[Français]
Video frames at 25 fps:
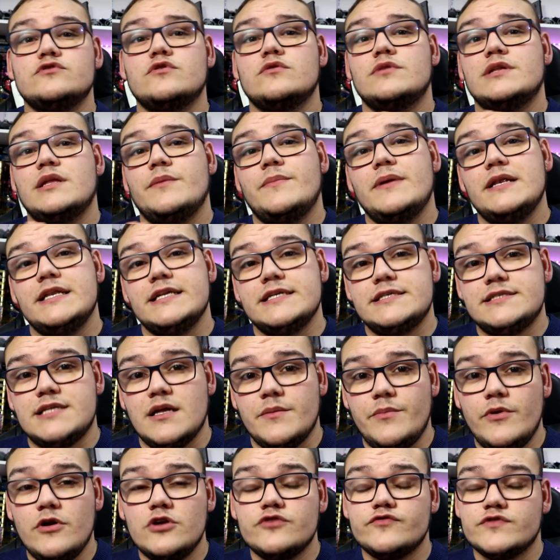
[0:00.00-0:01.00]
ce que l'on appelle des
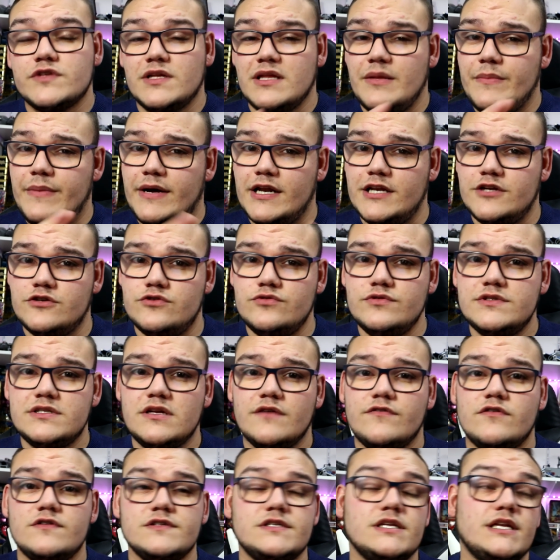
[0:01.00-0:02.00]
staples, je vous en ai parlé juste
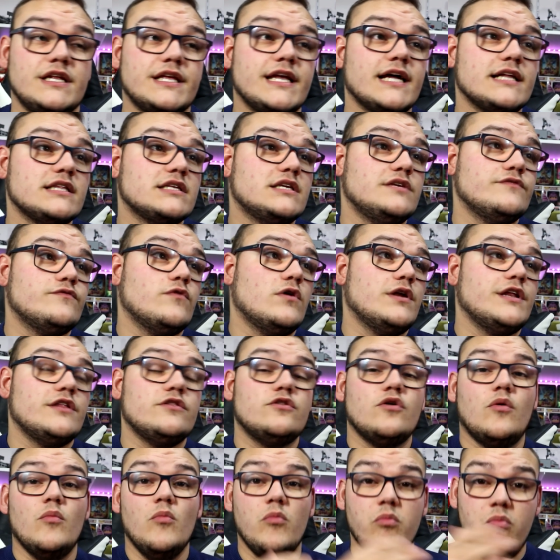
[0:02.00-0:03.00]
avant, c'est des cartes qui vont aller
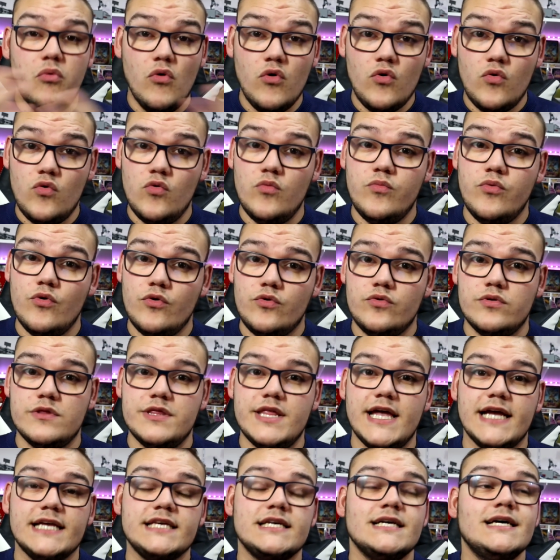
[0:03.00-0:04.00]
dans beaucoup beaucoup de
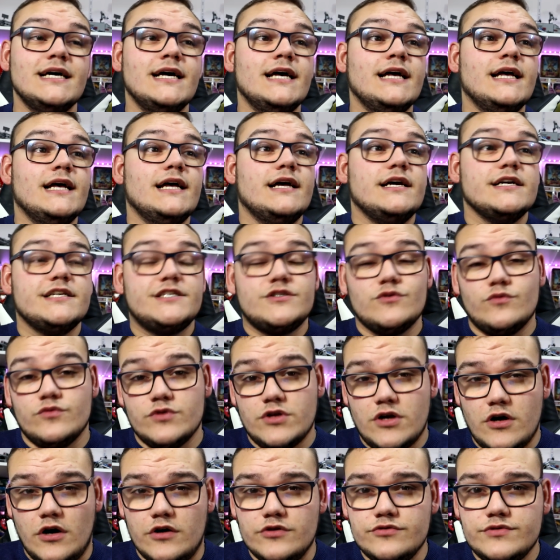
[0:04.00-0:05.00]
decks qui ont une
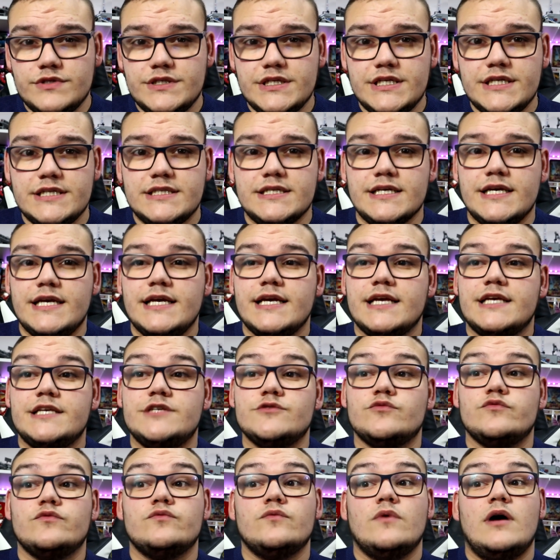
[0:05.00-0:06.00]
grande utilité, qui
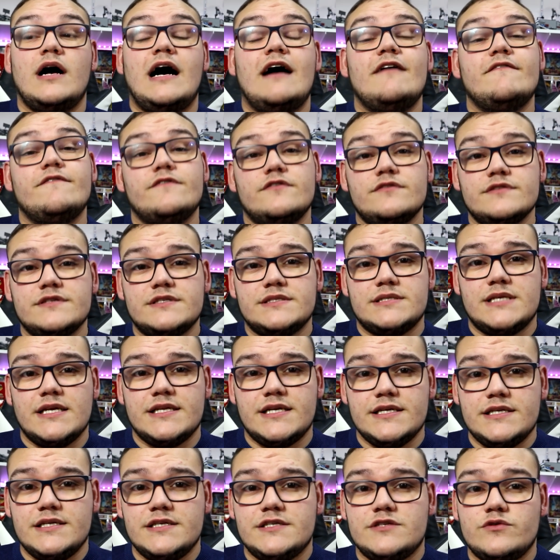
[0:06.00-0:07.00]
ont avance cette
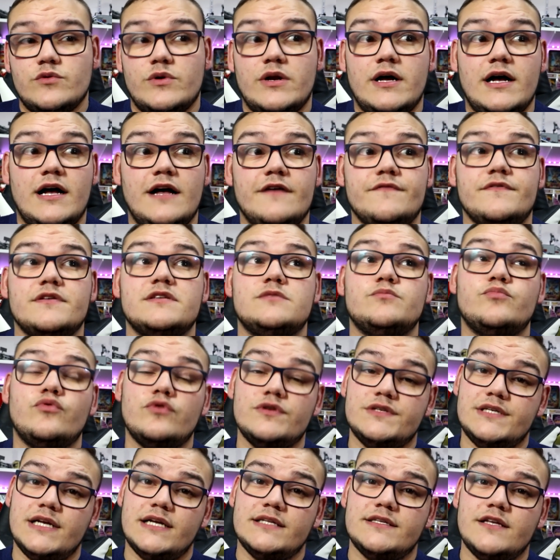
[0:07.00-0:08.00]
édition-là avait pour
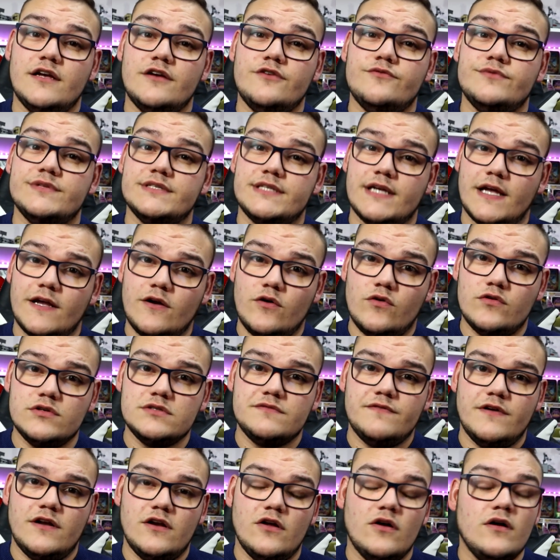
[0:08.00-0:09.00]
certains une très grosse
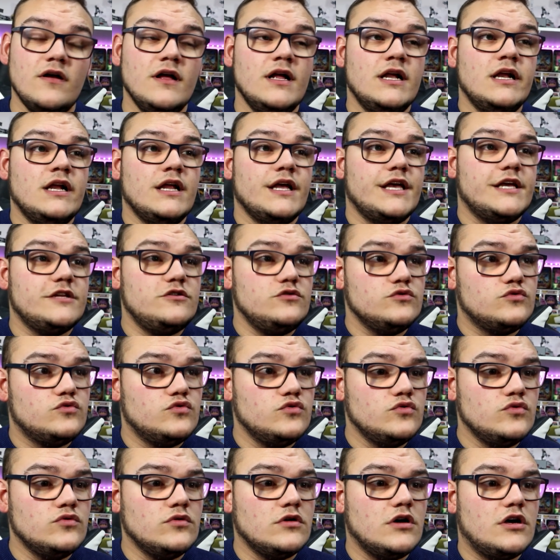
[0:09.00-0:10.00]
valeur. Et du
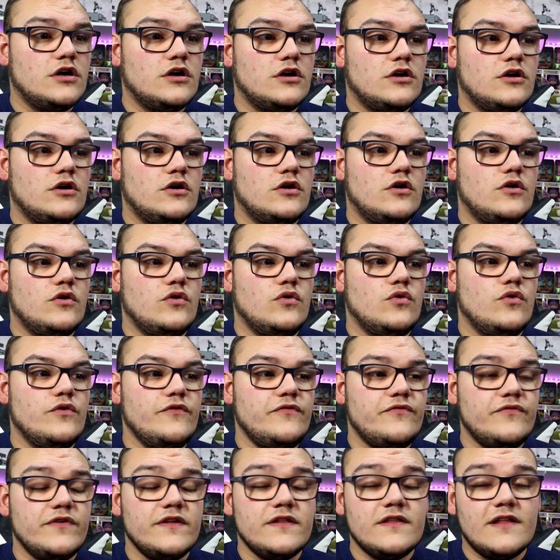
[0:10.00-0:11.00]
coup, euh, le
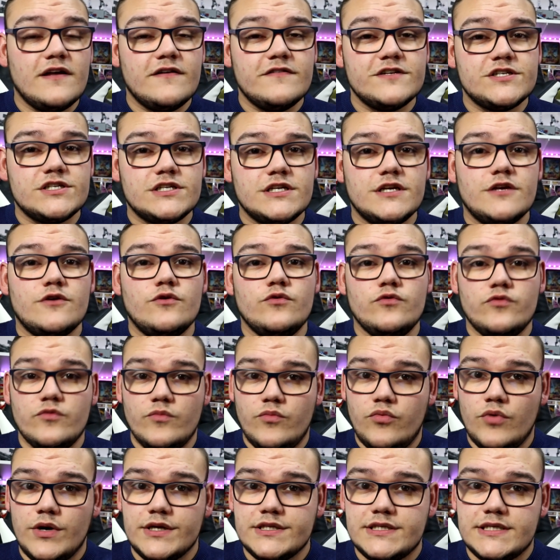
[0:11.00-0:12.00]
fait d'acheter une
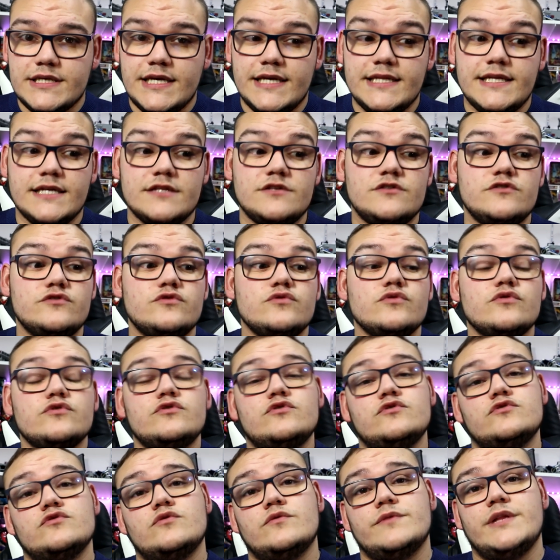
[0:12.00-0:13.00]
boîte et d'être sûr
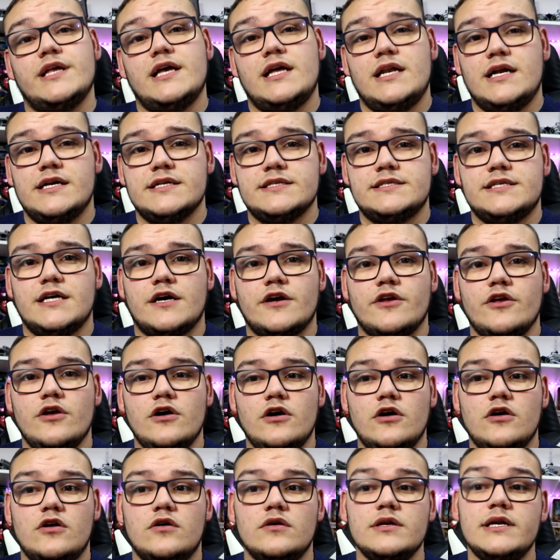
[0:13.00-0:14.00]
de ce qu'on a à
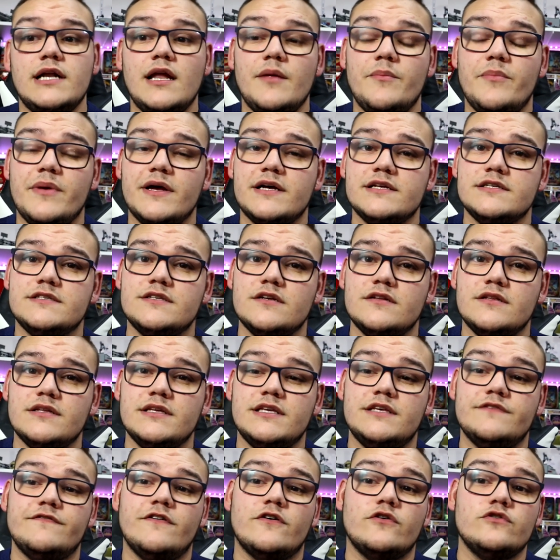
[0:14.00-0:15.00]
l'intérieur, quand la personne
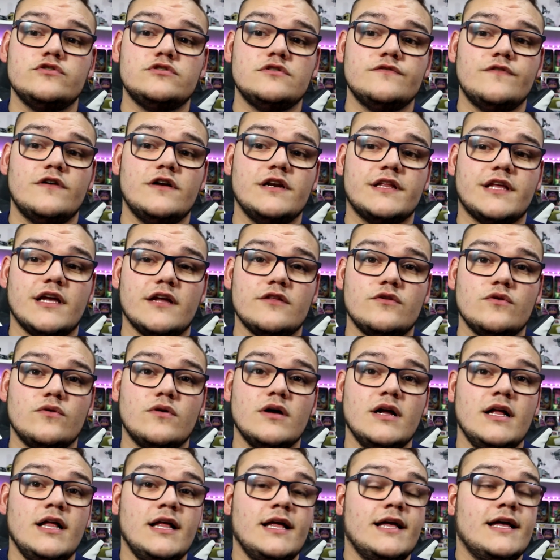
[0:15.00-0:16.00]
qui va recevoir le cadeau
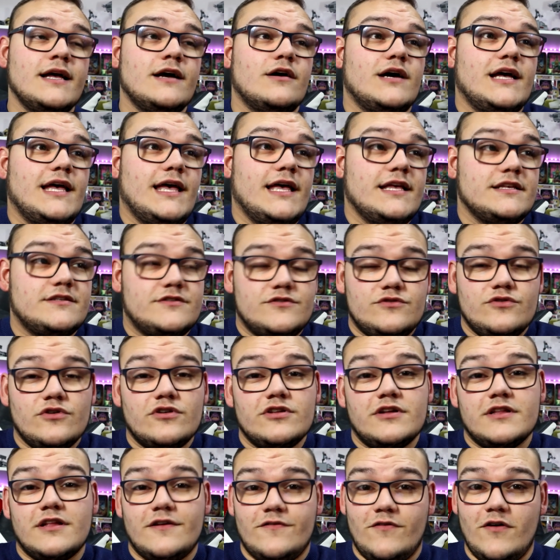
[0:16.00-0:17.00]
et sûr
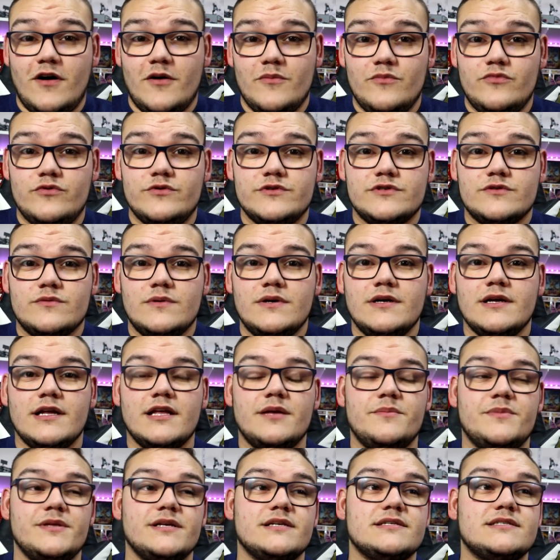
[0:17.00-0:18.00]
d'en avoir besoin, eh
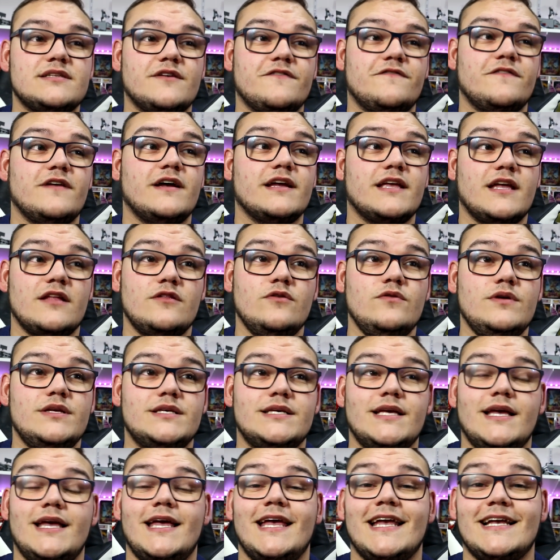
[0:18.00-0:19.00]
bien ça fait un cadeau
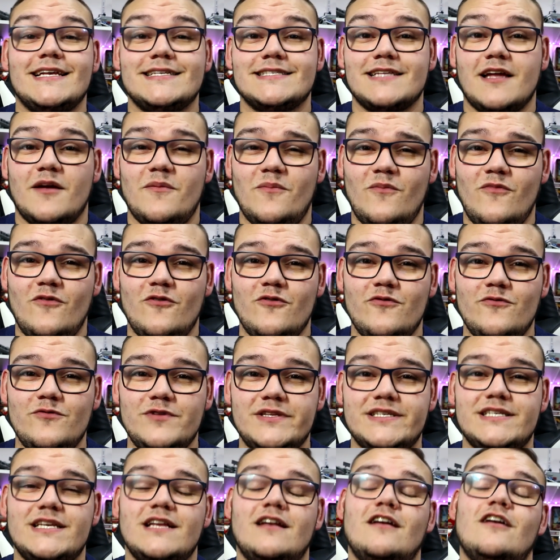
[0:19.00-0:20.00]
qui est extrêmement
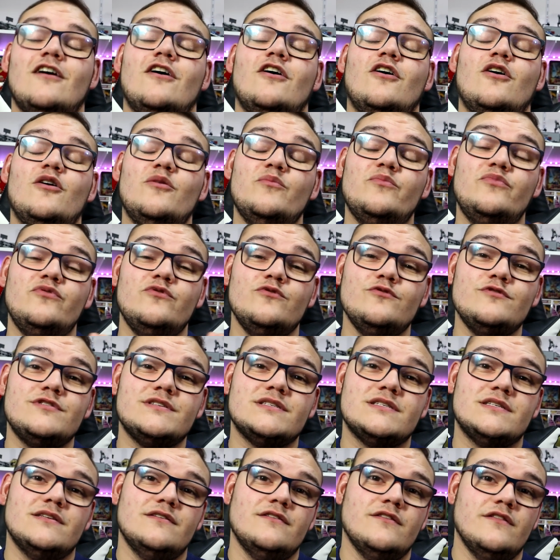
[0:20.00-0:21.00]
utile. En
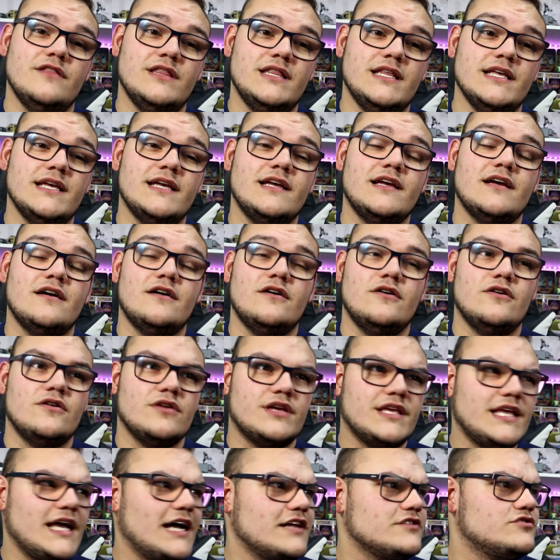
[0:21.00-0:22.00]
plus des euh,
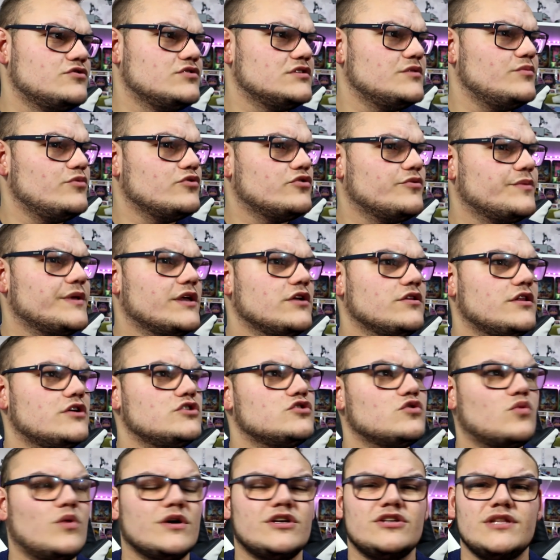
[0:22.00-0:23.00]
cartes, je sais plus combien il y en a,
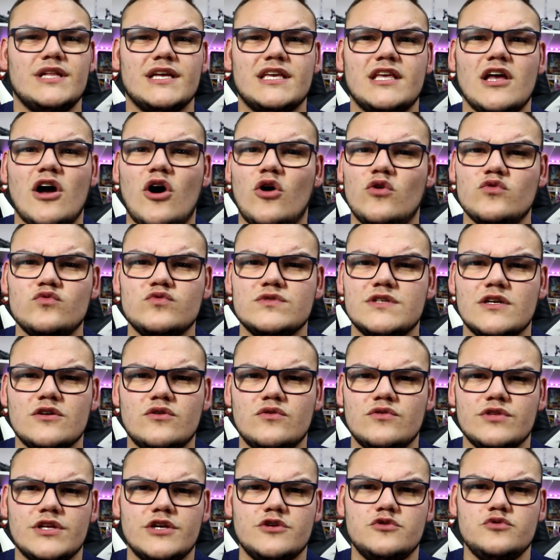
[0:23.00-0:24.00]
je crois qu'il y en a 40 ou
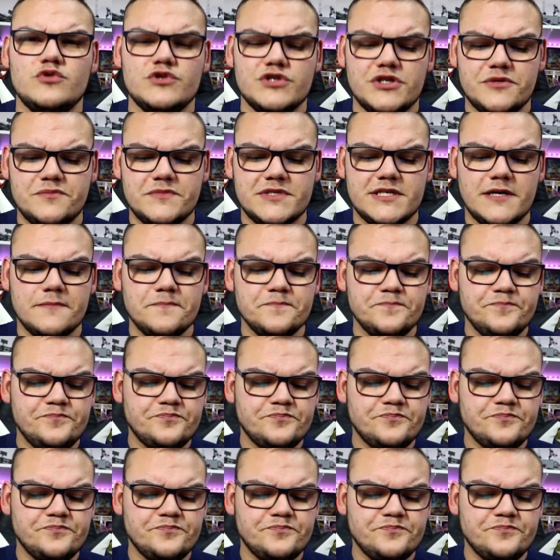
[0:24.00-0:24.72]
50, quelque chose comme ça